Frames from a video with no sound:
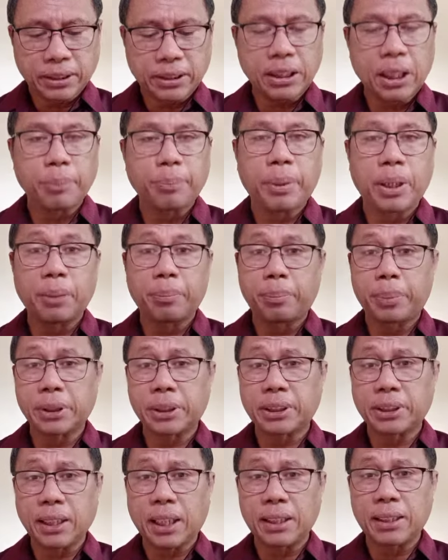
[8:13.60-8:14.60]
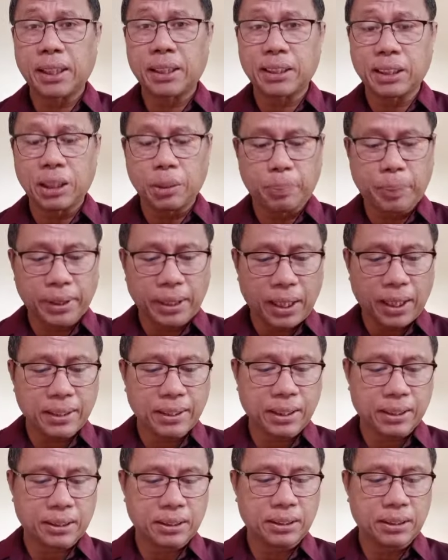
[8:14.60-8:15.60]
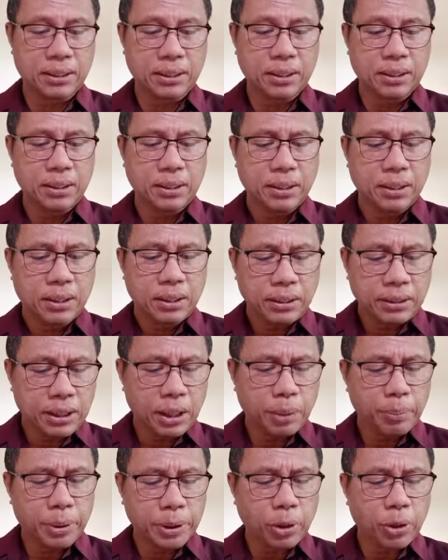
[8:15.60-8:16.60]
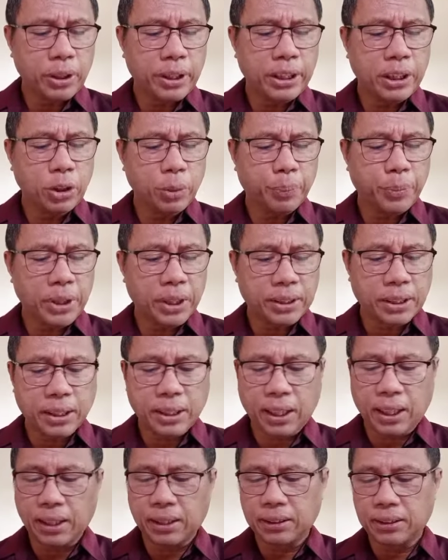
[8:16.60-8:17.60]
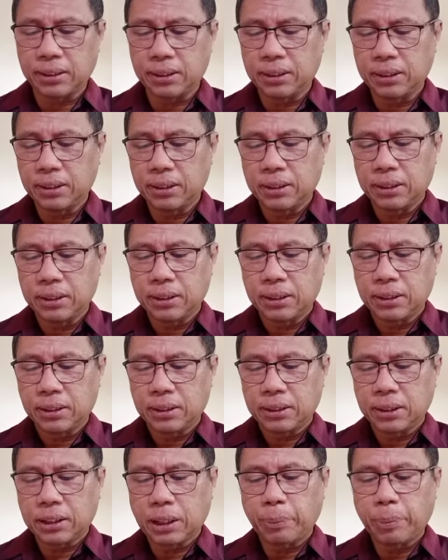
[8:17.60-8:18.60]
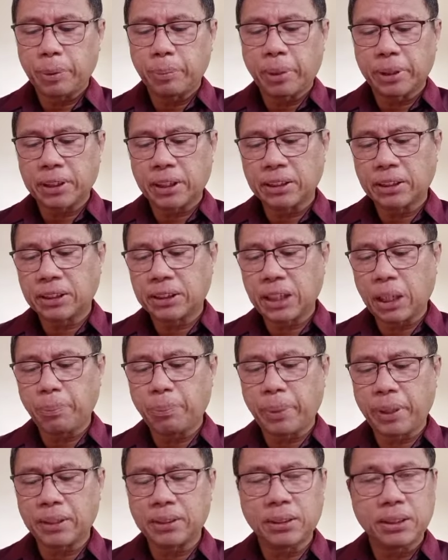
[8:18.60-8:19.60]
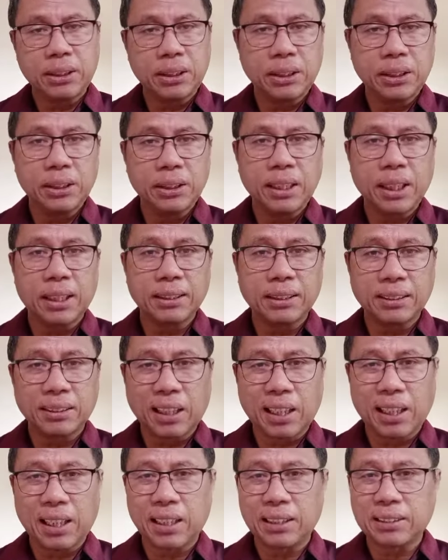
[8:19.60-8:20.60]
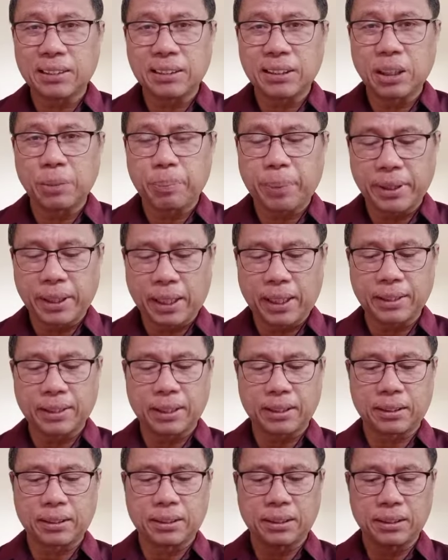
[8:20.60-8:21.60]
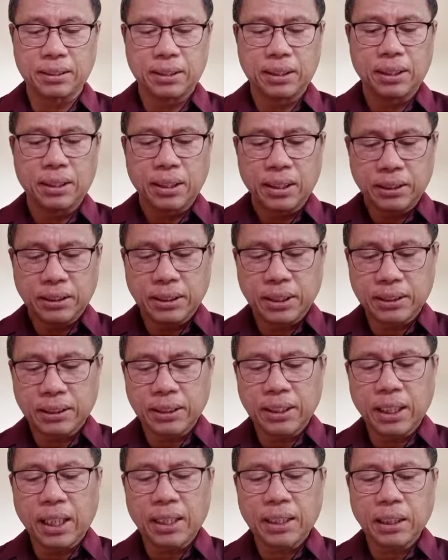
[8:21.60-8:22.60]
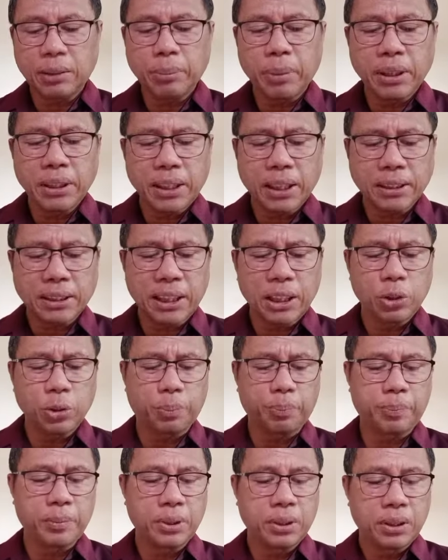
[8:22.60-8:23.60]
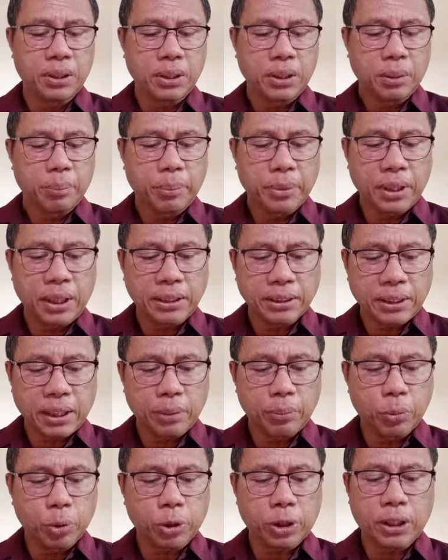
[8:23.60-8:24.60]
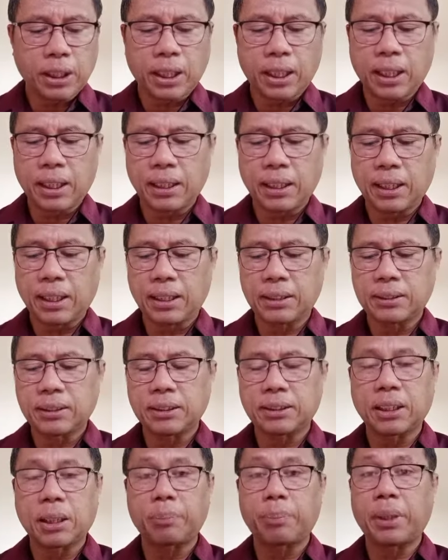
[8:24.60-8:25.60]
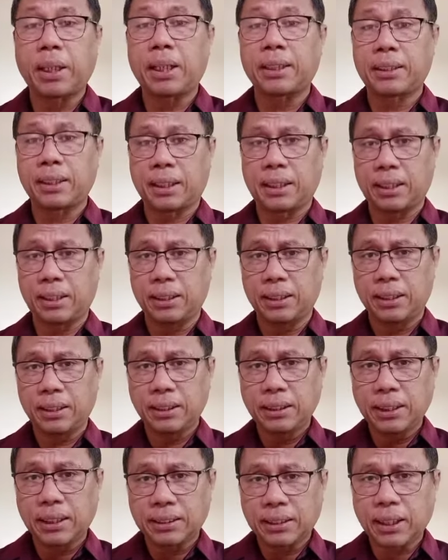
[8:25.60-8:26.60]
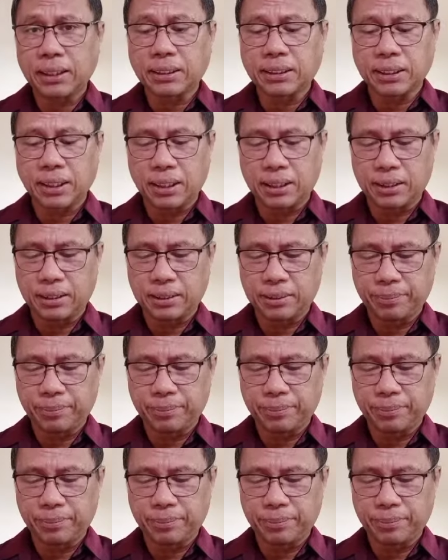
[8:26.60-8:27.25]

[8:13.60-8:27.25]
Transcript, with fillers: siapa percaya kepada anak, ia beroleh hidup yang kekal. Tetapi barang siapa tidak taat kepada anak, ia tidak akan melihat hidup, melainkan murka Allah tetap ada di atasnya.